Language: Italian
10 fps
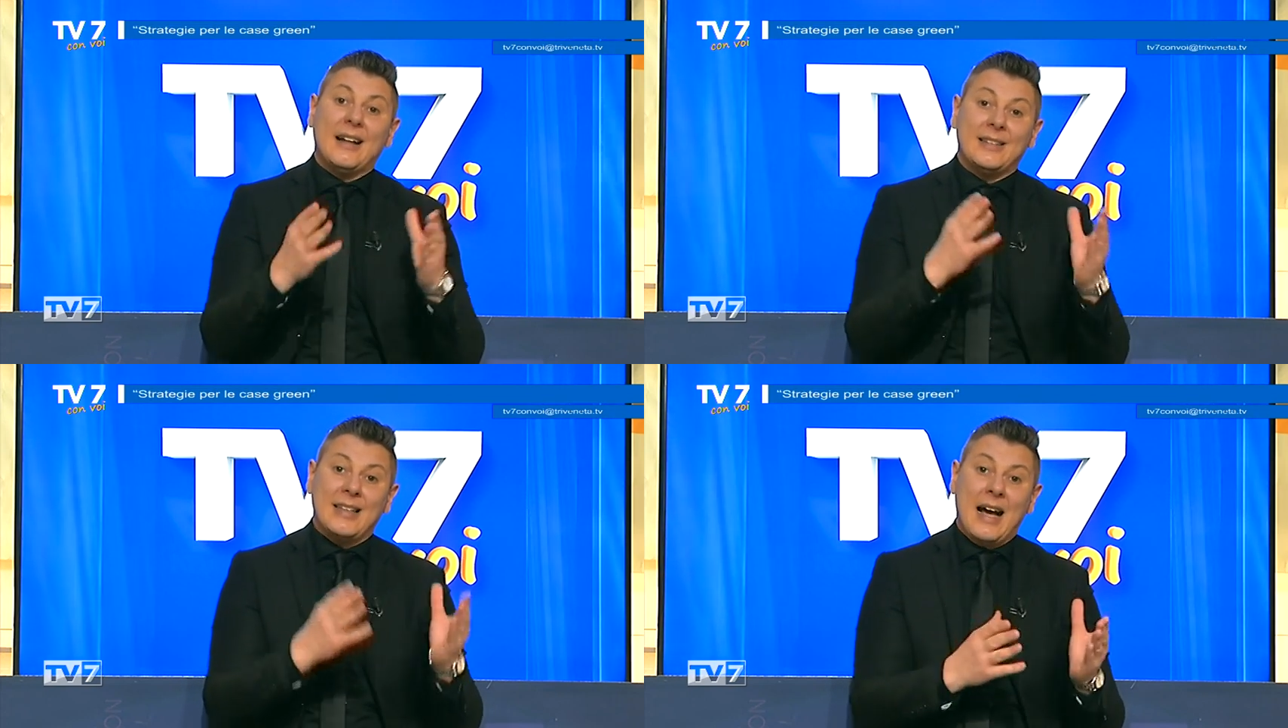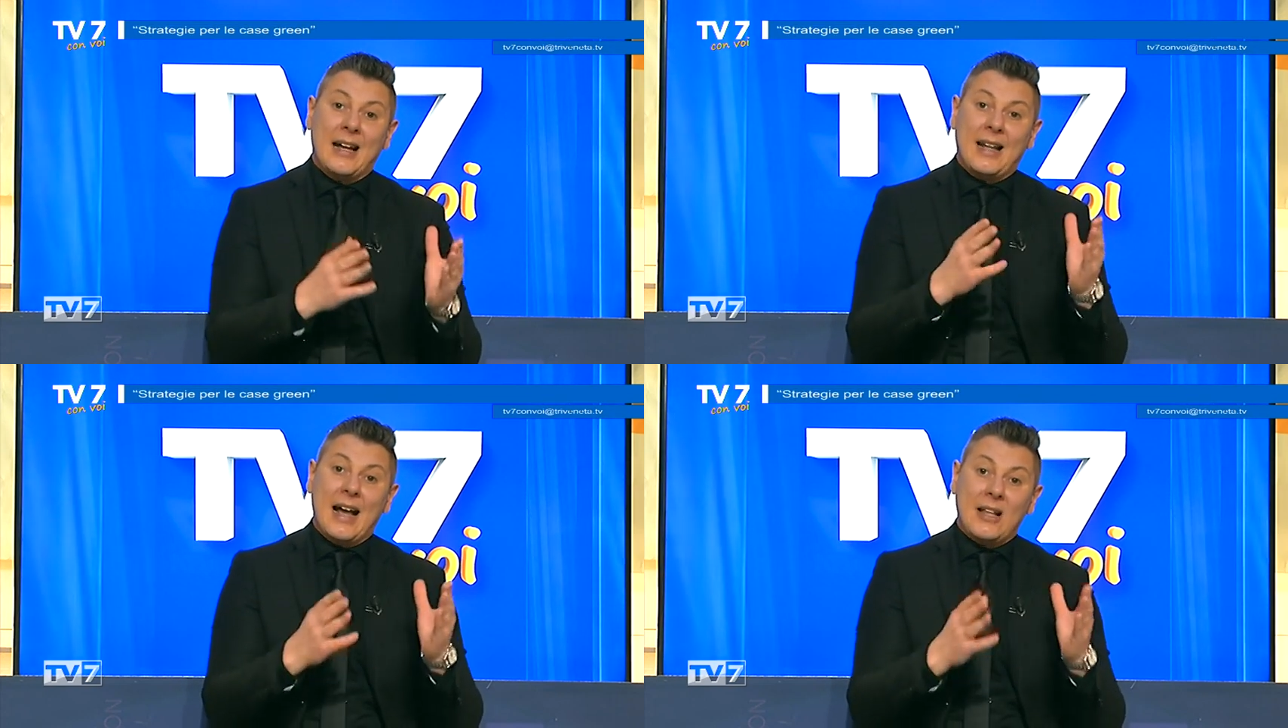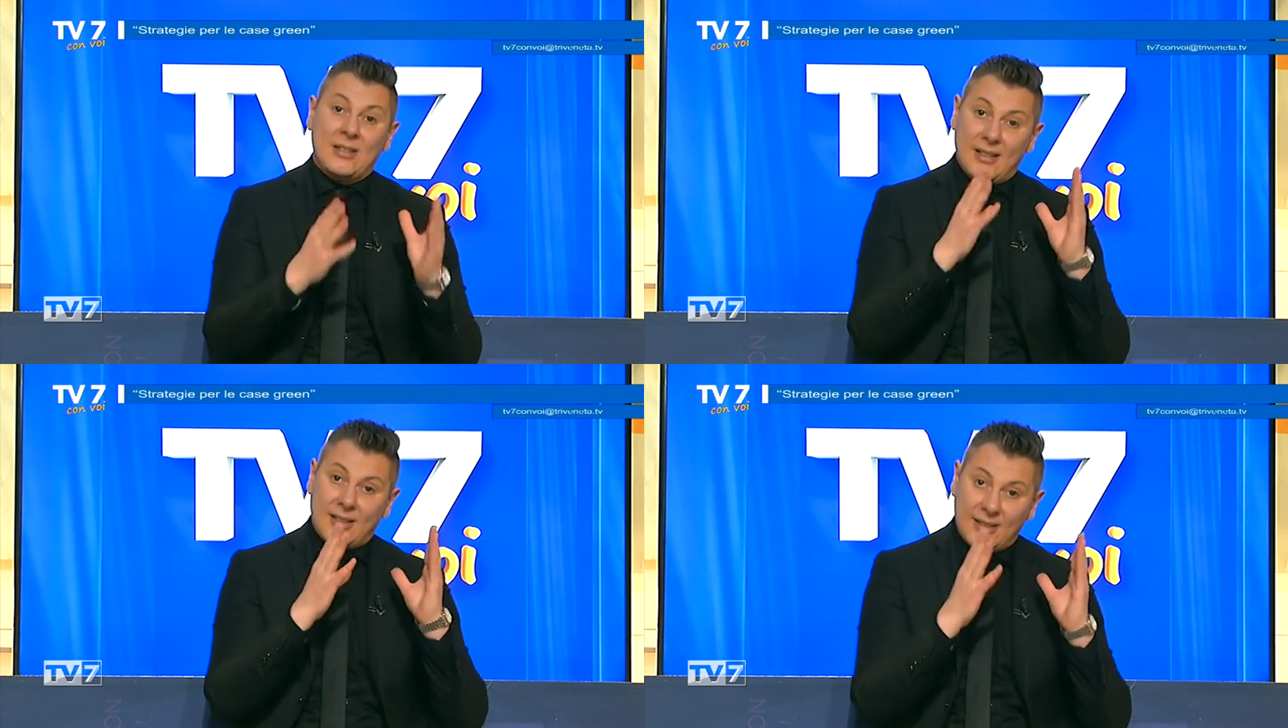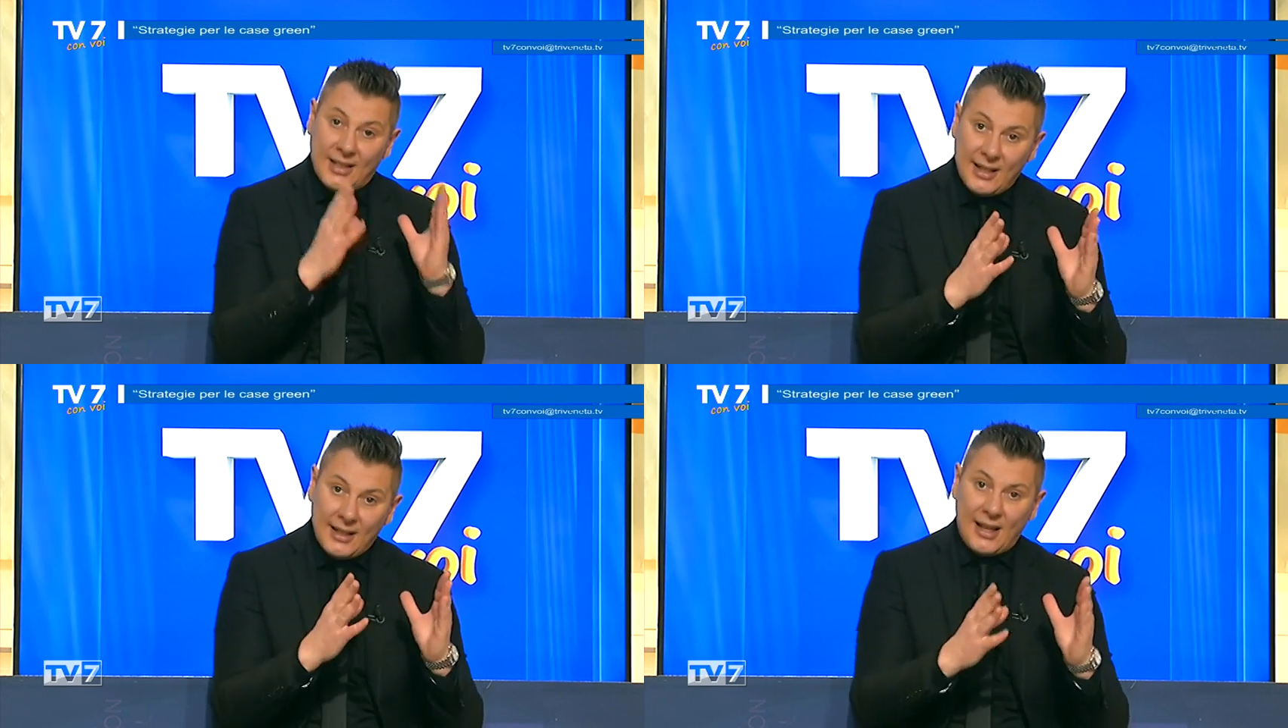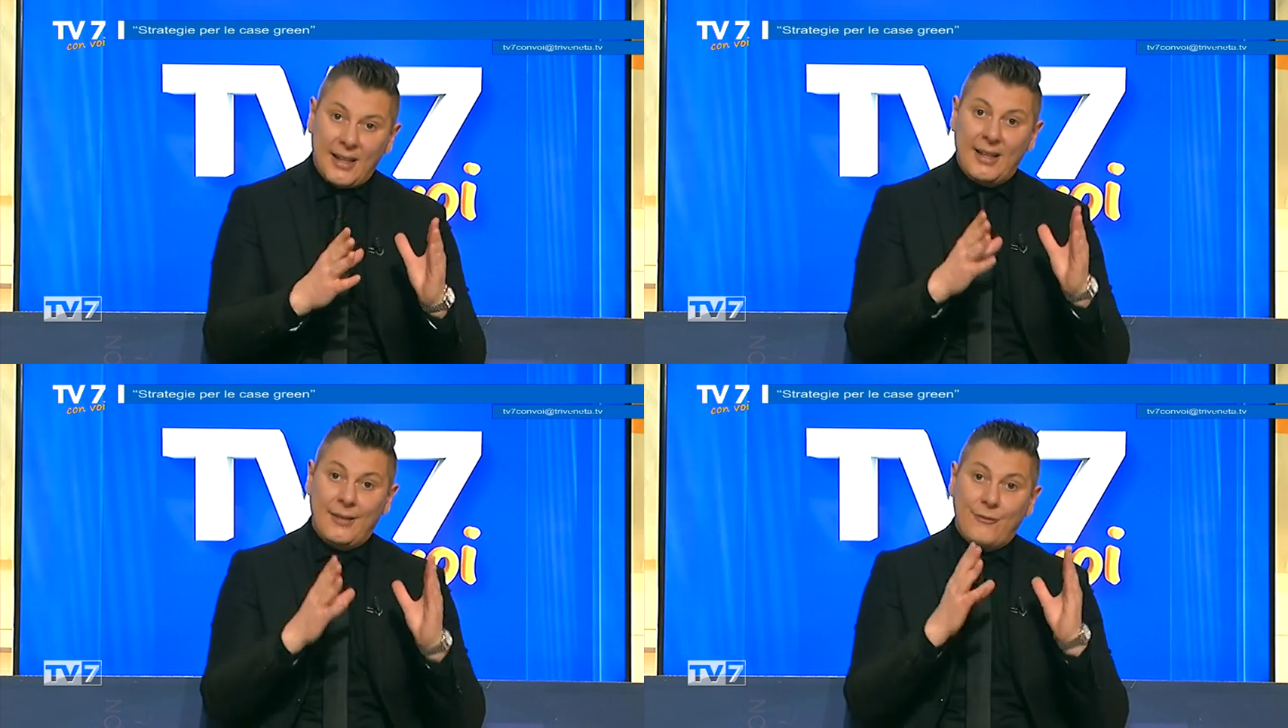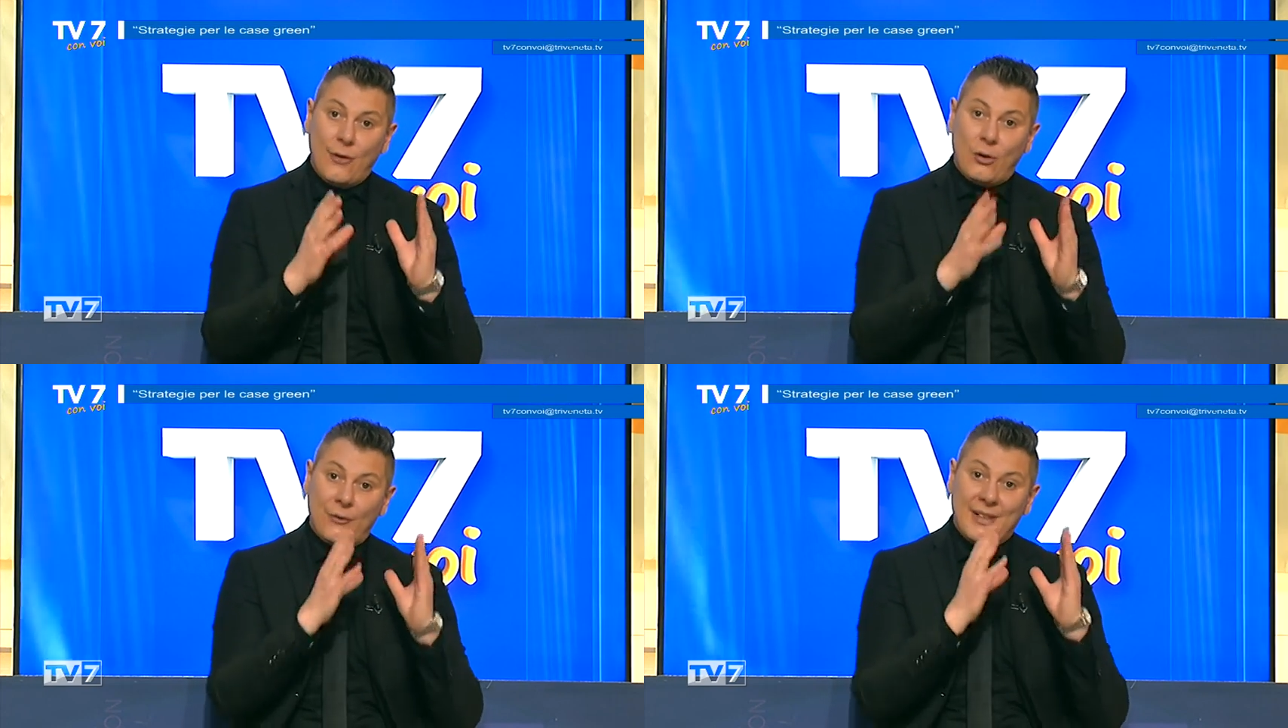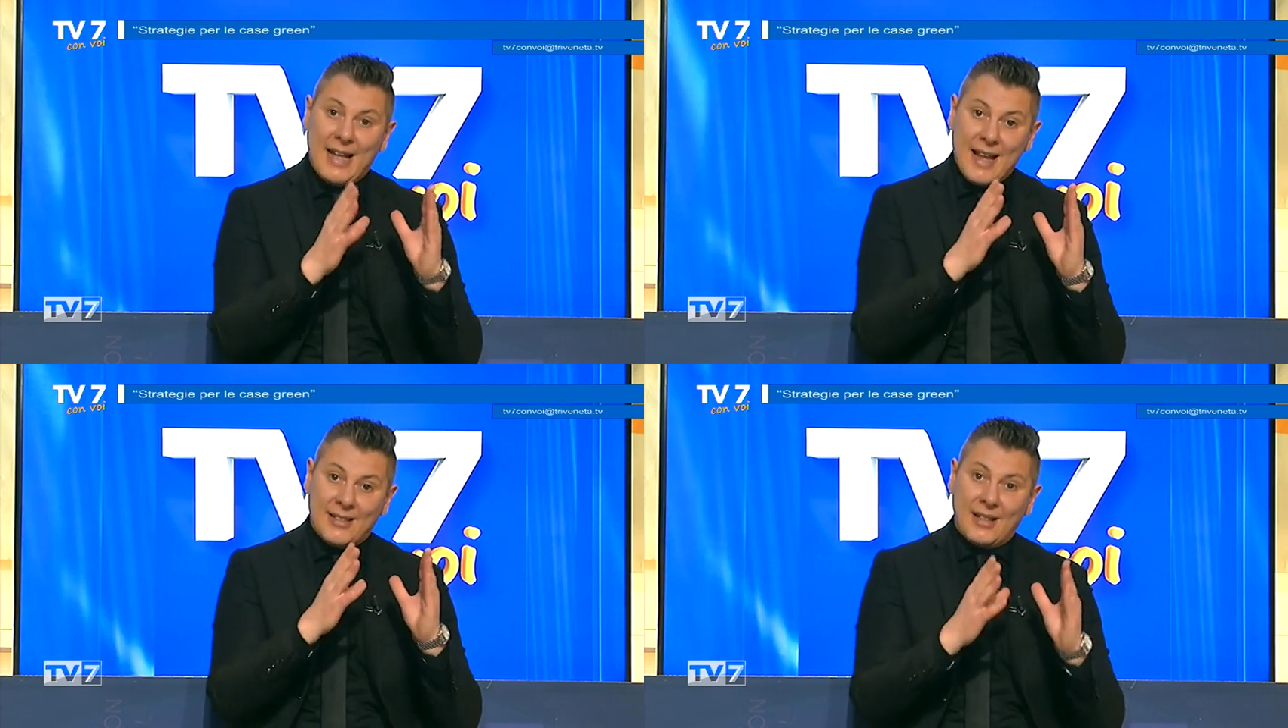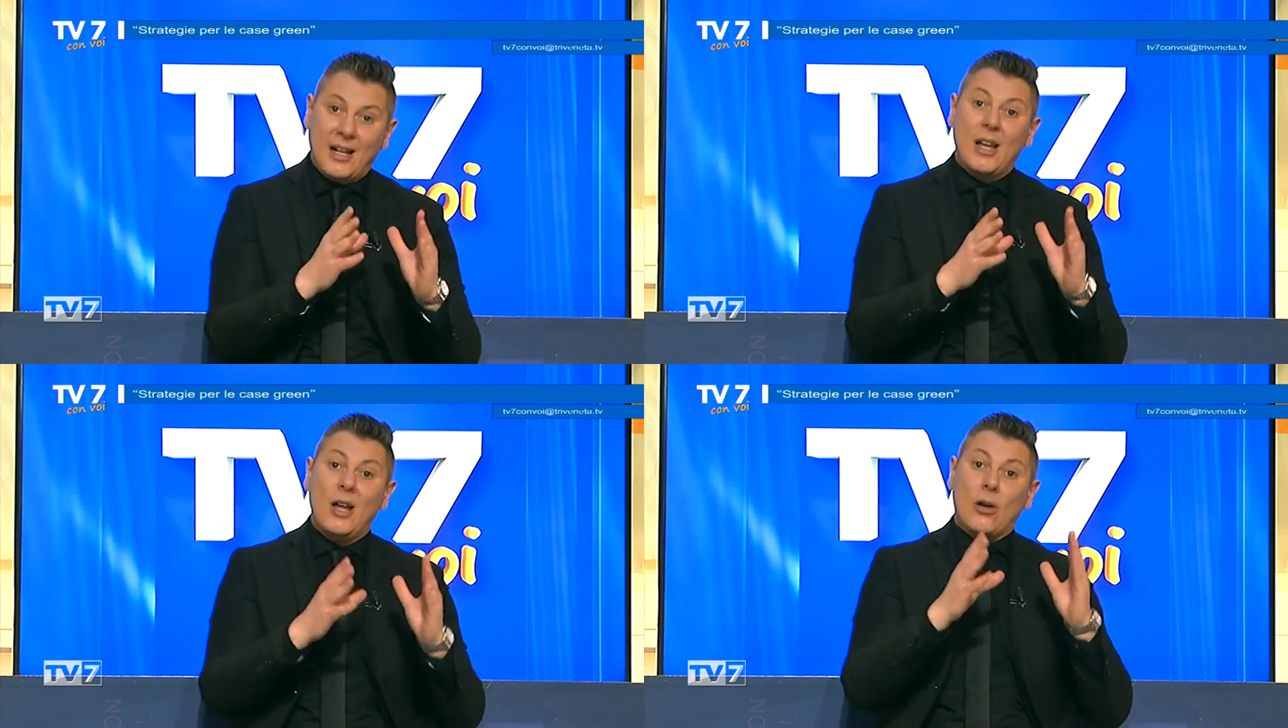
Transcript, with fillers: andare a gestire il foro finestra